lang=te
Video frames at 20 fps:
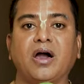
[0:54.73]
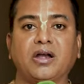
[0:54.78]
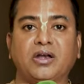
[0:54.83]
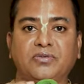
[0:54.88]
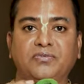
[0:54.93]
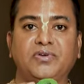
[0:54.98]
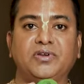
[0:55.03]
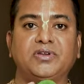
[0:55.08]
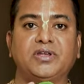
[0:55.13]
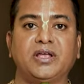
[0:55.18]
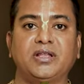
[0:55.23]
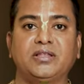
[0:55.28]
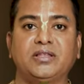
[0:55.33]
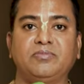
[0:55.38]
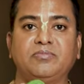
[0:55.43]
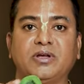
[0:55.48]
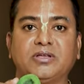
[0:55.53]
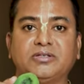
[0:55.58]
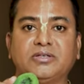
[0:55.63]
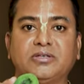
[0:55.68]

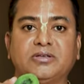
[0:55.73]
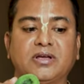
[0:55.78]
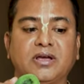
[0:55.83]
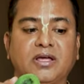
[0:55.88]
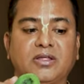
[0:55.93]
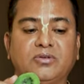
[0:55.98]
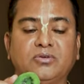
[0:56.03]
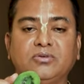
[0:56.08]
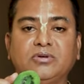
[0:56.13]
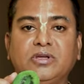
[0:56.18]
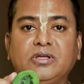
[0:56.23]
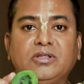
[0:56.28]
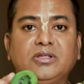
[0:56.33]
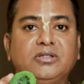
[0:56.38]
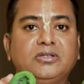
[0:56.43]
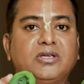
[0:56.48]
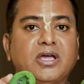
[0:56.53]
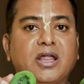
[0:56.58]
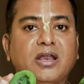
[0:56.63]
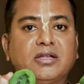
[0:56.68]
ఆర్టిఫిషియల్ది మంచిది కాదు
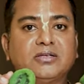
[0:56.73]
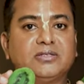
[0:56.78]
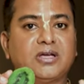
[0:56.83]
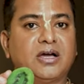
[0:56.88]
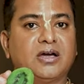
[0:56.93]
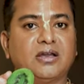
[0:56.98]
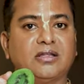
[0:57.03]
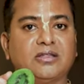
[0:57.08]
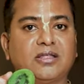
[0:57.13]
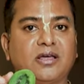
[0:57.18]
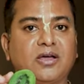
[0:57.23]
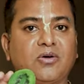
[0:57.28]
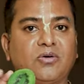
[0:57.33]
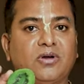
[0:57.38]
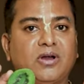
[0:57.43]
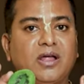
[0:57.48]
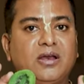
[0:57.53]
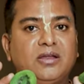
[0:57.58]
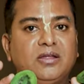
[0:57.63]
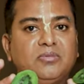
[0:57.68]
ఇది చాలా జాగ్రత్తగా
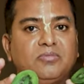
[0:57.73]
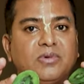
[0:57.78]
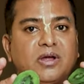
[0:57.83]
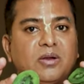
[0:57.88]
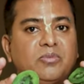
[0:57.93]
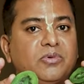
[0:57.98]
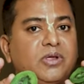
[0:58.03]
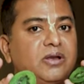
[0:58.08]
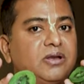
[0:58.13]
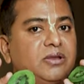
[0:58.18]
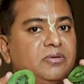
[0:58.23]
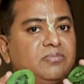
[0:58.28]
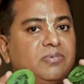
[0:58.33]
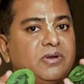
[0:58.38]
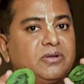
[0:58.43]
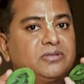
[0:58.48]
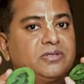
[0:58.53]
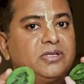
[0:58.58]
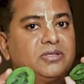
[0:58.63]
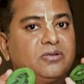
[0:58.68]
ఉండాలి మనం ఎట్టి
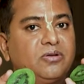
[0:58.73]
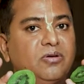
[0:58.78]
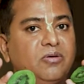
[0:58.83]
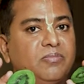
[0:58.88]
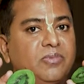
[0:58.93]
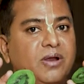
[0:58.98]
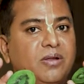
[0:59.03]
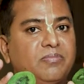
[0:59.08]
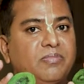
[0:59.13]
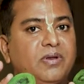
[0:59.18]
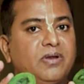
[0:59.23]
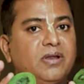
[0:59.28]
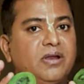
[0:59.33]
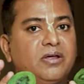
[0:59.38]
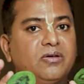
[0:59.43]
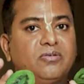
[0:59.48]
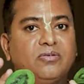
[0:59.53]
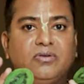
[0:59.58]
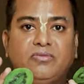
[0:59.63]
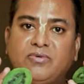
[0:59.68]
పరిస్థితిలో మన పిల్లలకు